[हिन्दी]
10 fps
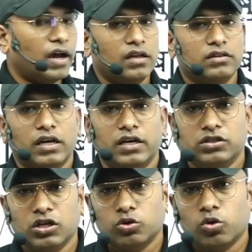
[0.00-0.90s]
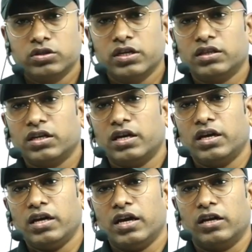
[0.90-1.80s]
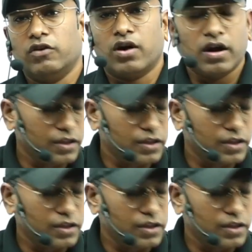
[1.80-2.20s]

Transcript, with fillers: जाता है इसके दो क्षेत्र हैं एक निवाड़ी